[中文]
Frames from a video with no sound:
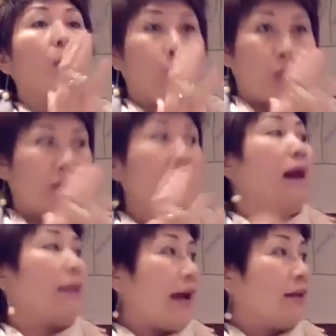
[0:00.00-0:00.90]
营
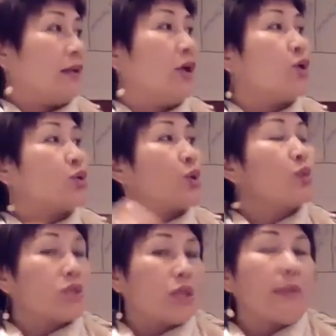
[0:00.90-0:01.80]
养来的，所以
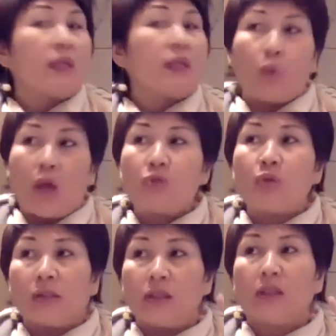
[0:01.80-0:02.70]
说生命的源
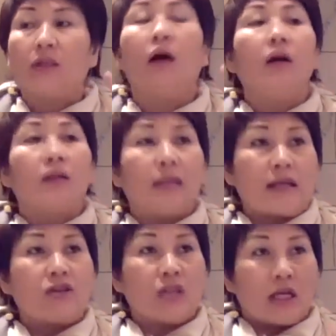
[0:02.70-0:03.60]
泉，第一个大
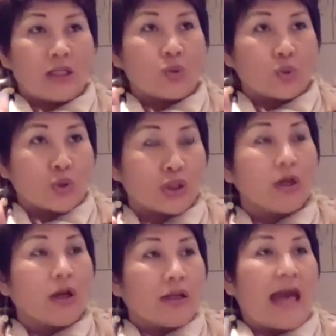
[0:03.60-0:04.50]
家要讲清楚是
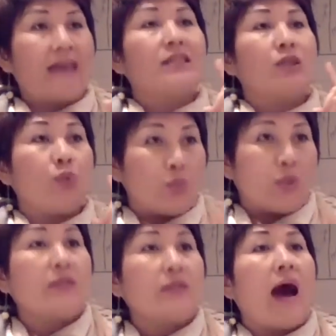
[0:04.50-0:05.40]
来自于
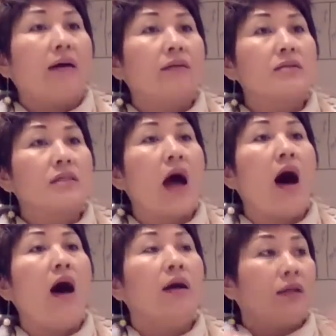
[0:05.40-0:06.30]
营养
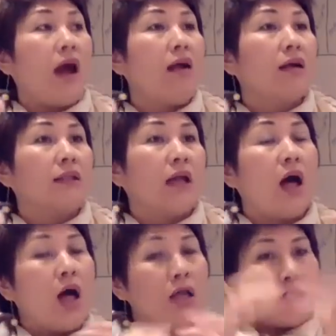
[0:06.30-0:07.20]
啊。第二个呢，
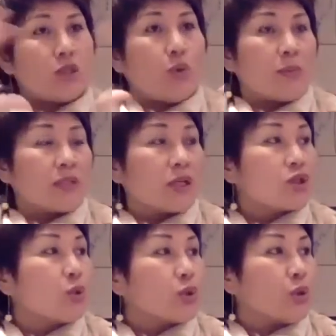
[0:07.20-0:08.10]
其实我们这个
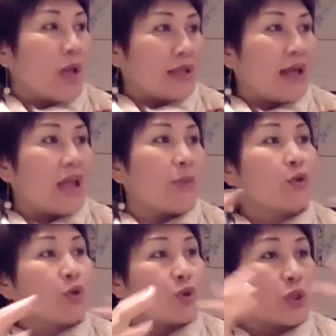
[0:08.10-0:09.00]
受精卵，你看到没有，
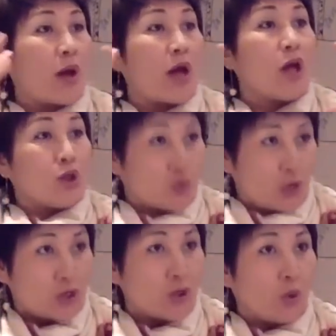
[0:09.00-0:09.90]
就是一块
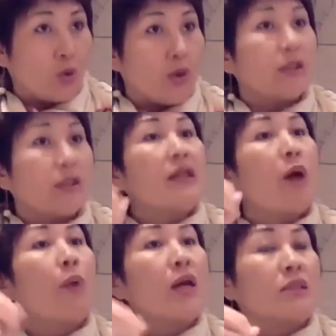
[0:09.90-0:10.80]
血肉，但是它
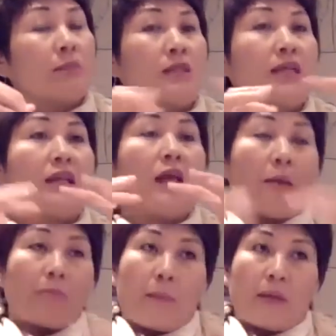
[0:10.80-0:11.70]
为什么在
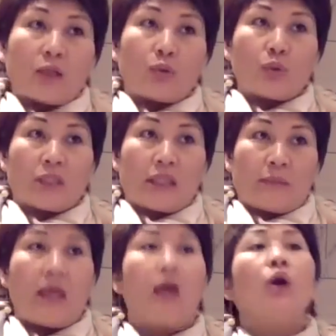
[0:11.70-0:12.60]
妈妈的肚子里
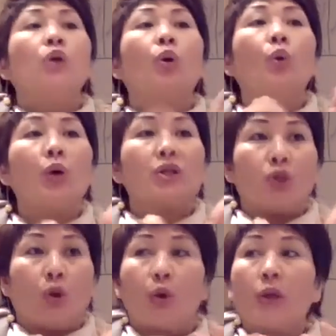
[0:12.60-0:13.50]
面，通过
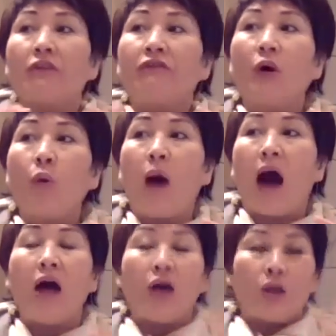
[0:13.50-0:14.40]
九个月的分化，
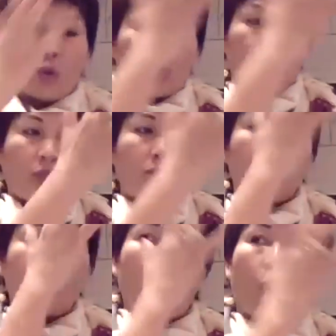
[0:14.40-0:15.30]
有纯
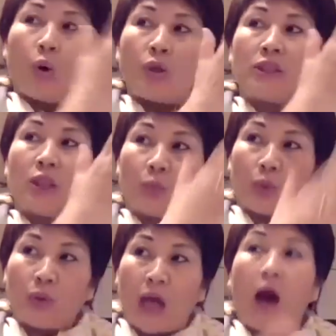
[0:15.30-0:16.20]
净的活性的
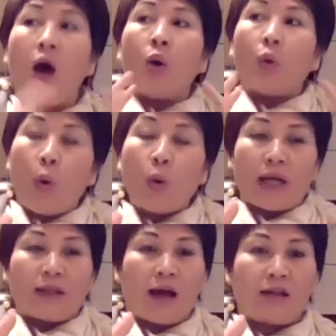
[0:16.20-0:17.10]
营养供
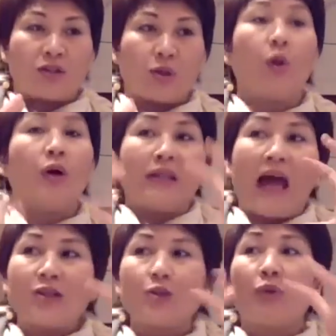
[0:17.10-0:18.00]
给它的时候，
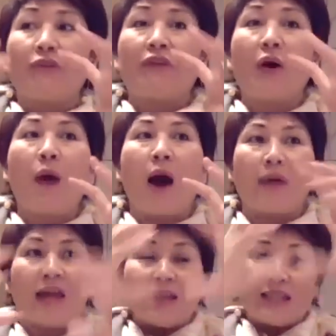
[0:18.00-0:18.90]
它就会分化
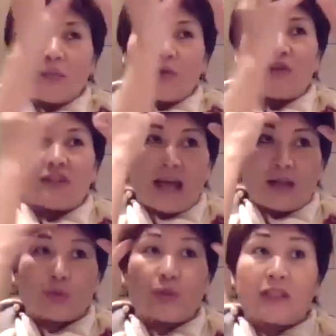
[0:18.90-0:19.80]
为这部分长
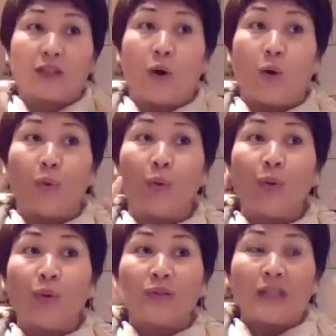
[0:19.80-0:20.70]
出你的头，
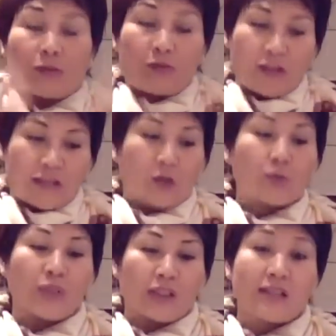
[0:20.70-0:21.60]
这部分长
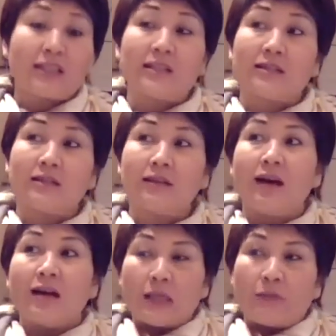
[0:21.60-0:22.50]
出你的四肢，
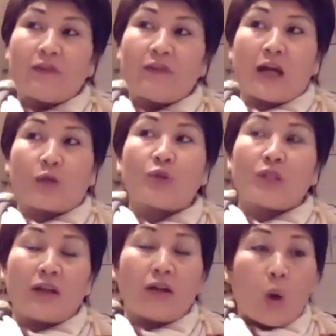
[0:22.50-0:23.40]
这部分长出你
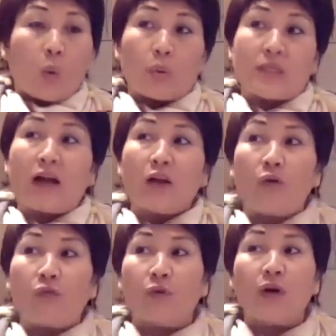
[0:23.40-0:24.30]
的五脏
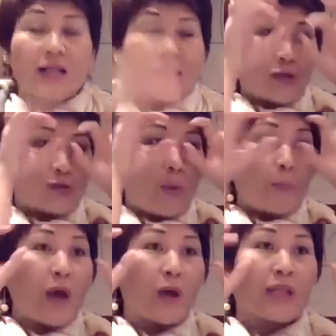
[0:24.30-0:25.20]
六腑，长出我们
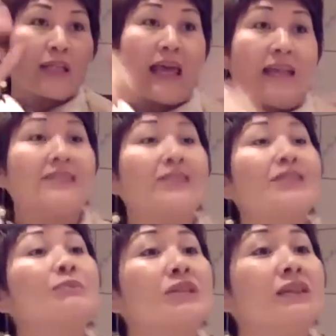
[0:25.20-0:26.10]
漂亮的眼睛，
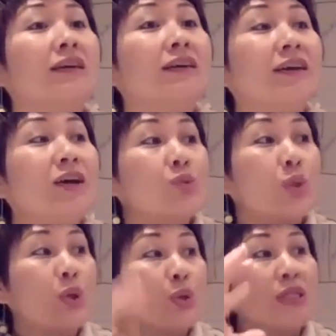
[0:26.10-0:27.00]
是不是？
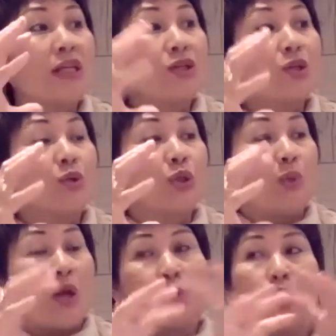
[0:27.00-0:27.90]
所以说，这个受精
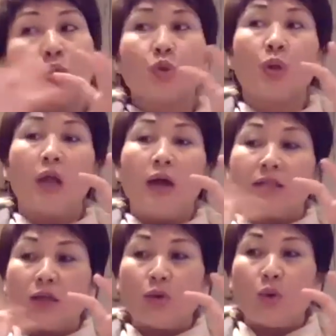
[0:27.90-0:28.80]
卵就中
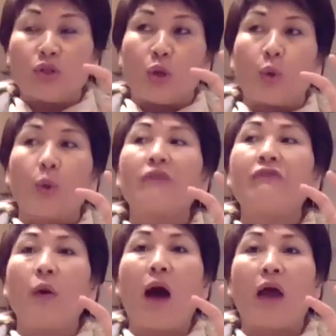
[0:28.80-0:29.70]
经过九个月的
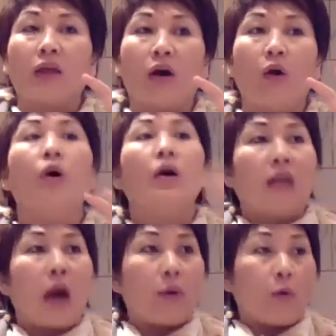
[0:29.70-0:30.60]
分化以后，
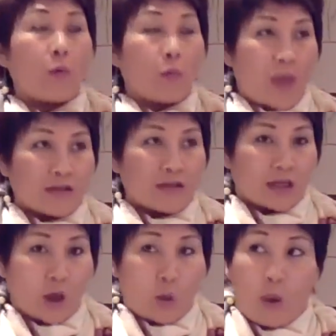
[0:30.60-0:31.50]
它会变成
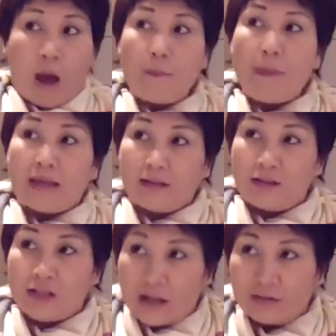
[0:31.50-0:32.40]
一个完美的
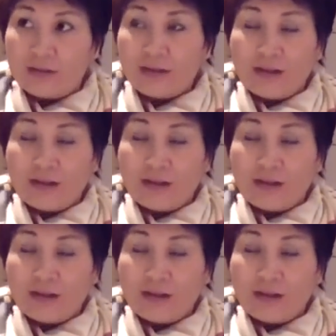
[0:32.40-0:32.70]
人。